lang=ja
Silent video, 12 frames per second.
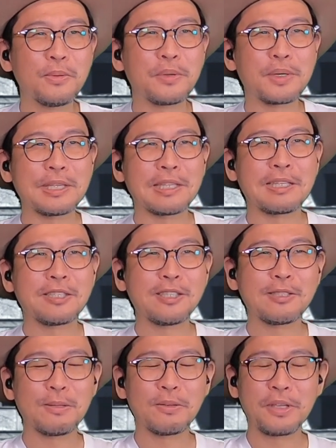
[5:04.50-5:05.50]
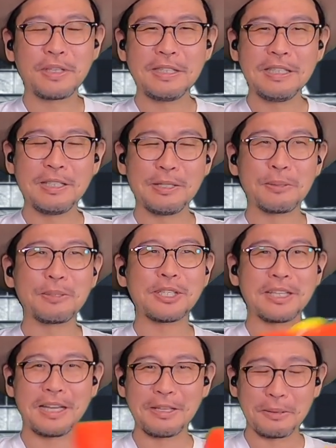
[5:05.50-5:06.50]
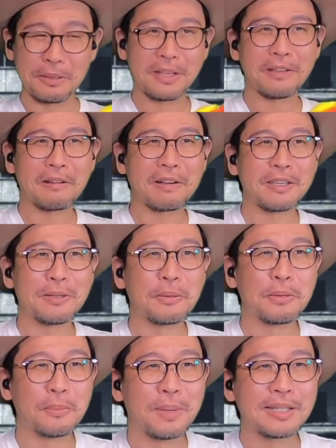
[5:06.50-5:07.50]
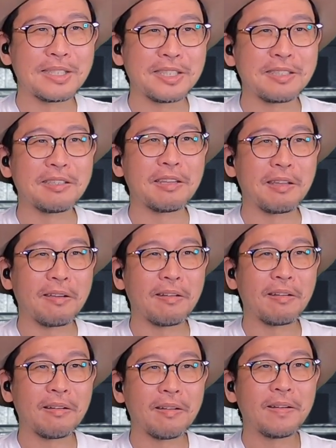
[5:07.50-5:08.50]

庫の中って決してそんないい匂いじゃないよね。なんかいろいろ混じってて。